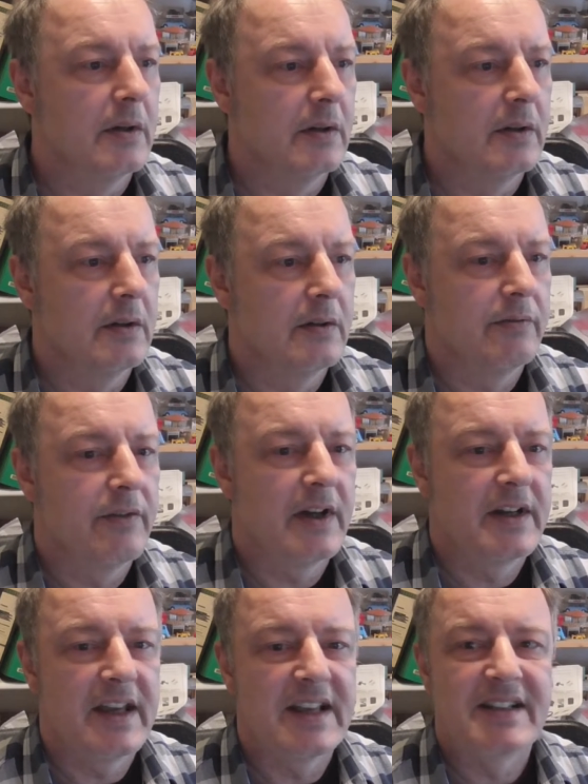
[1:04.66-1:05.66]
Äh,
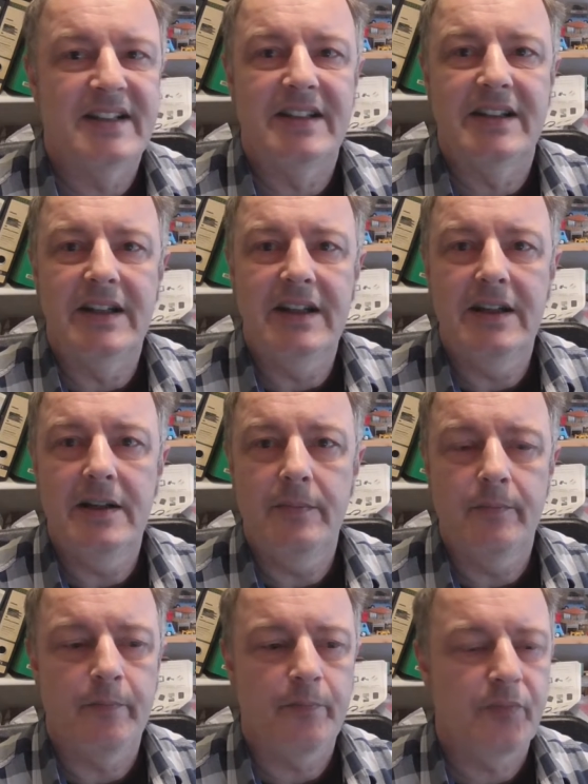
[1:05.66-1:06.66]
war eine
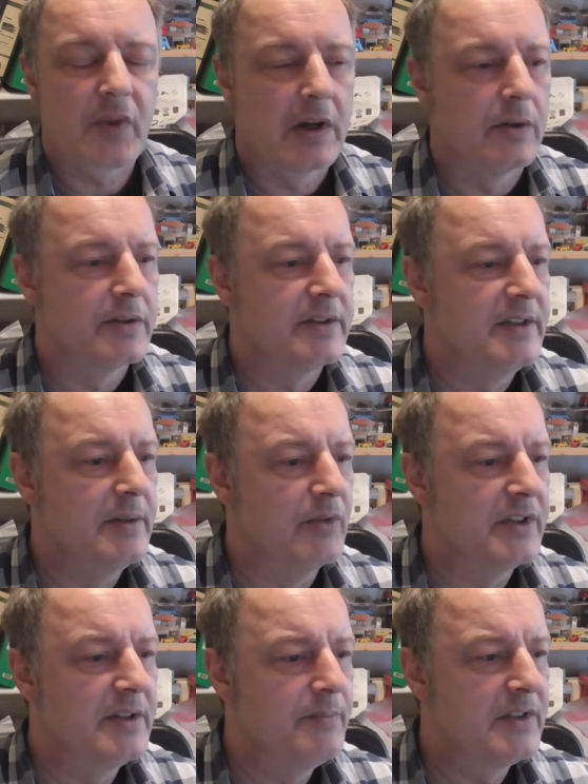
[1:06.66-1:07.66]
SC aus
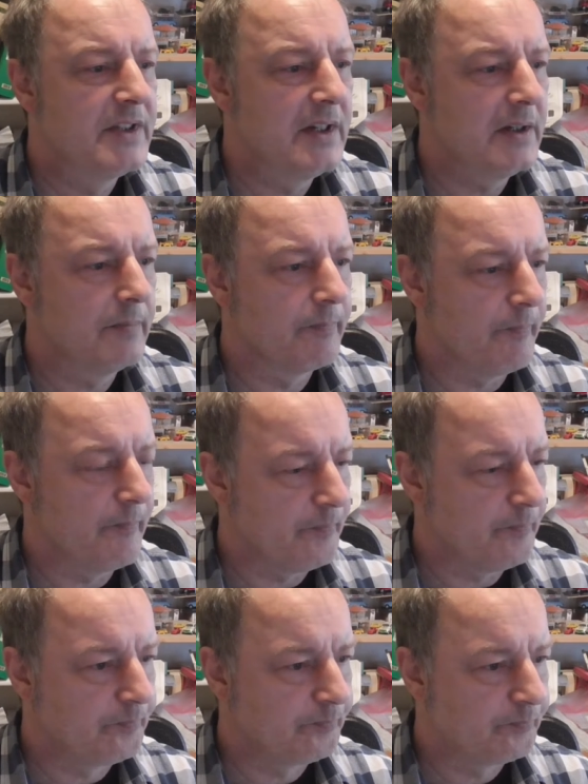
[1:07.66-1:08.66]
77
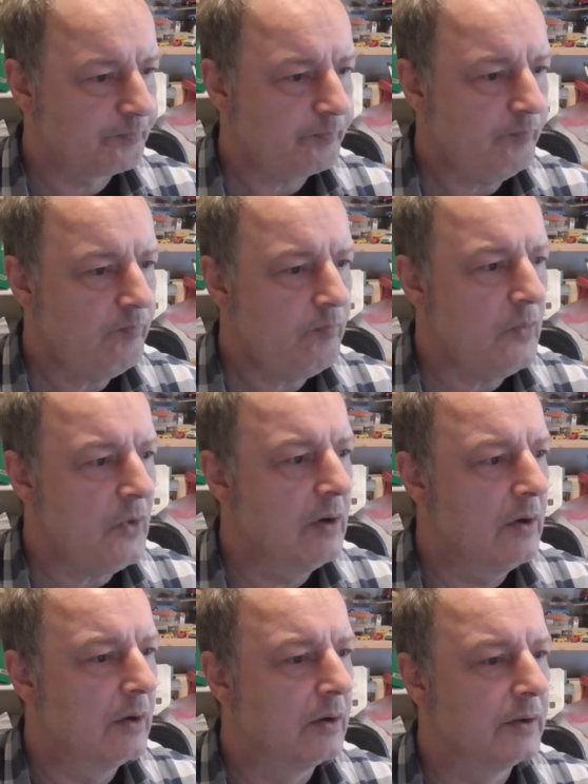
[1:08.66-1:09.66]

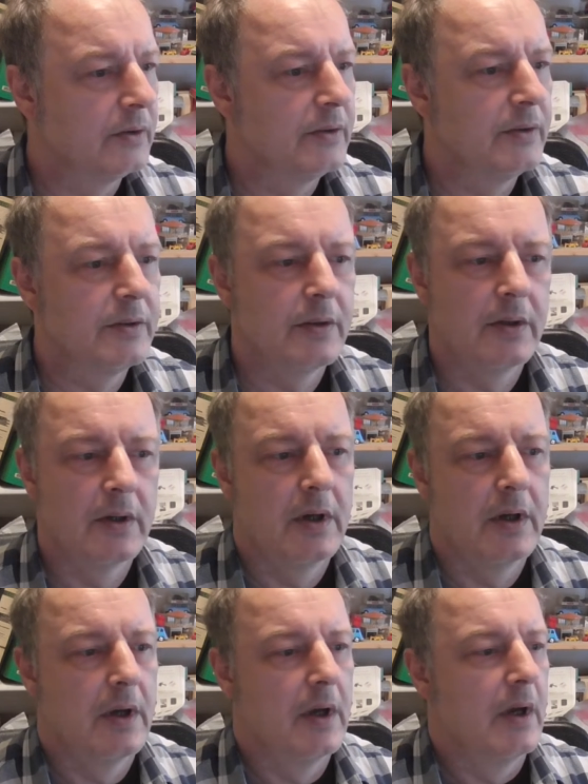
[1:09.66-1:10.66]
und
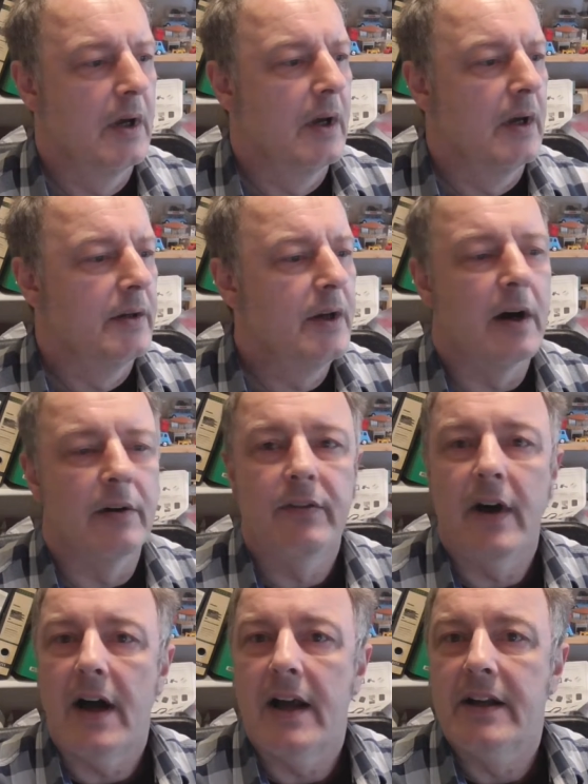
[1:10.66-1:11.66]
ja,
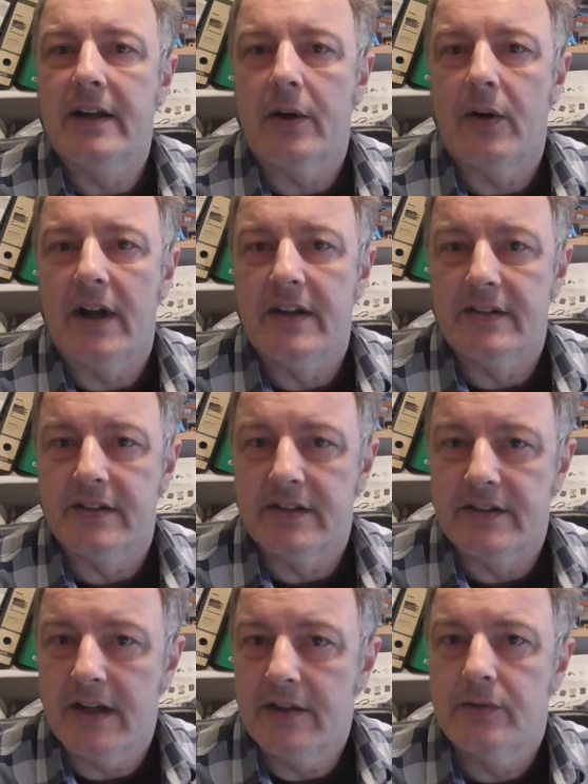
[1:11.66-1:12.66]
war eigentlich auch alles
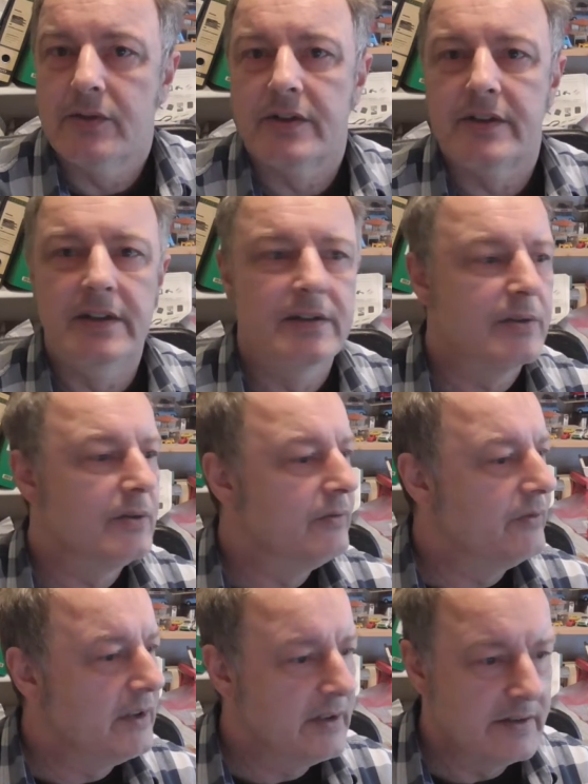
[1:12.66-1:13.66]
interessant und es hieß
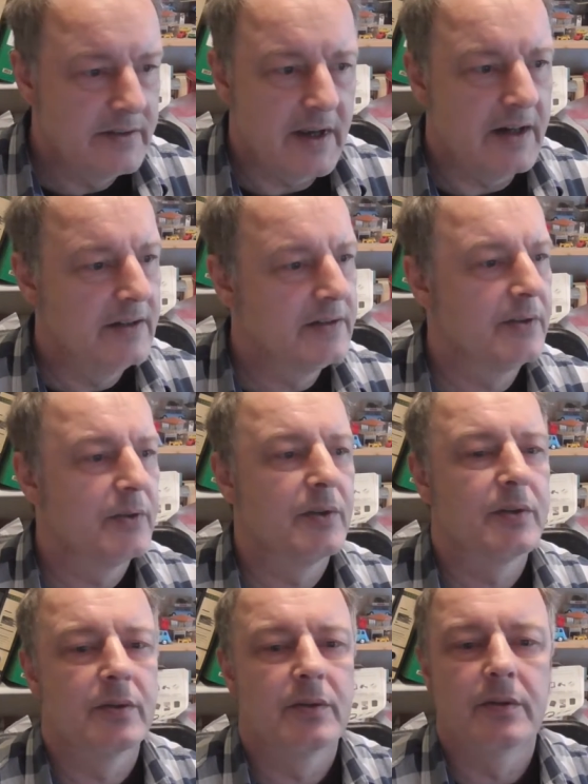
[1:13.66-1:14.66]
irgendwie, ist alles in
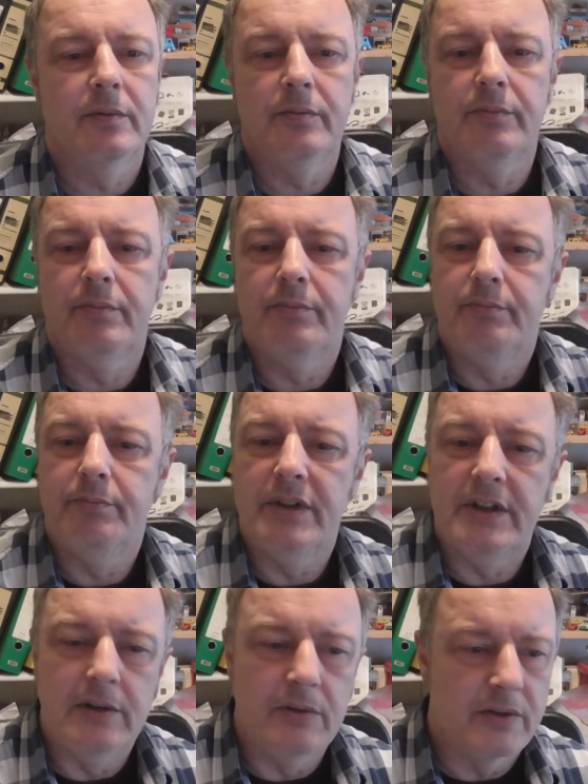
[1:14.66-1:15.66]
Ordnung,
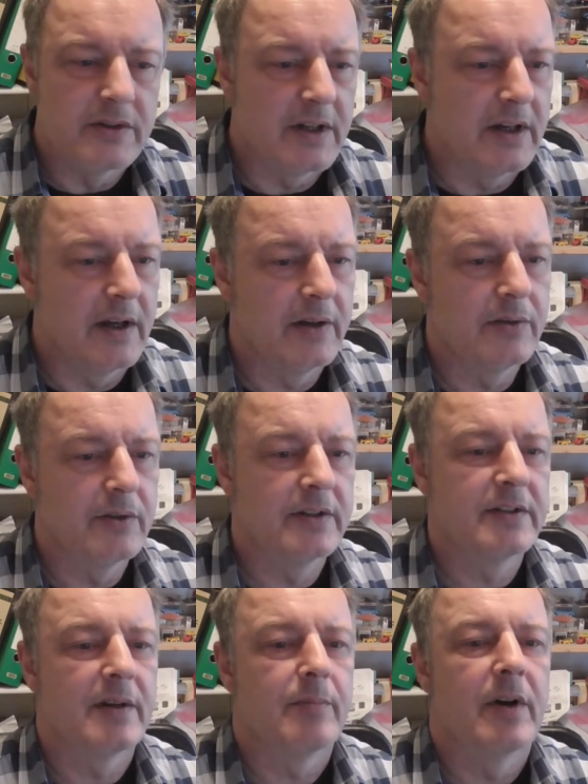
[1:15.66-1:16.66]
Bedienungsanleitung
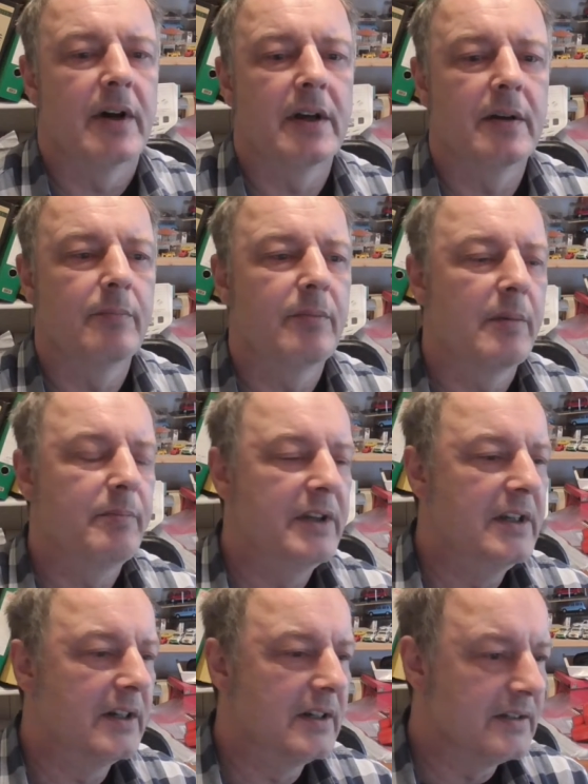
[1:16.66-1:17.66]
ist dabei,
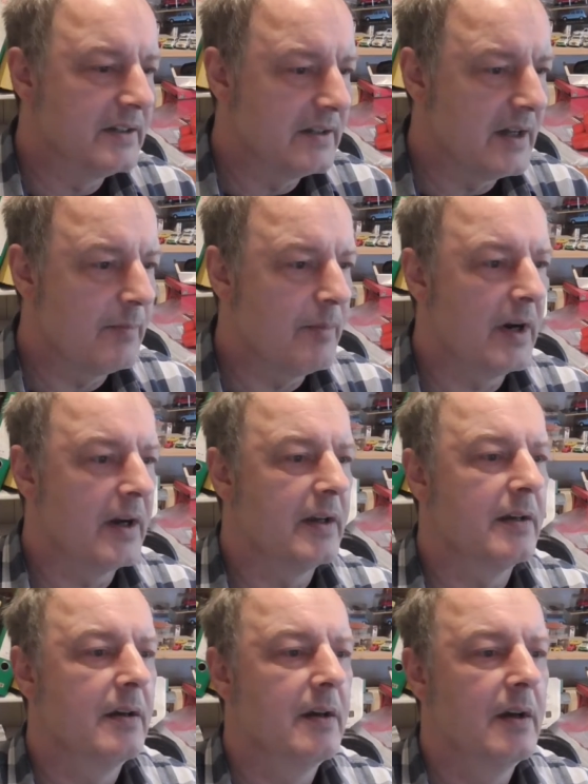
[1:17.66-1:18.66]
Papiere sind
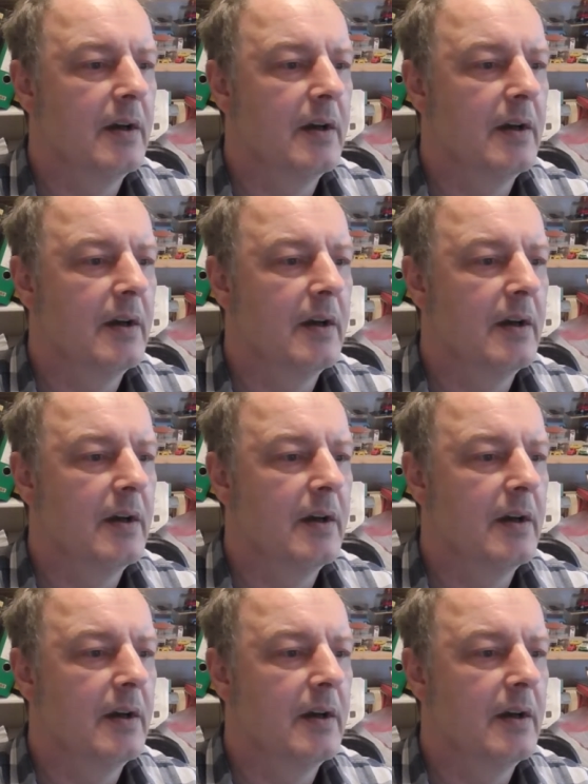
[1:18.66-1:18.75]
dabei,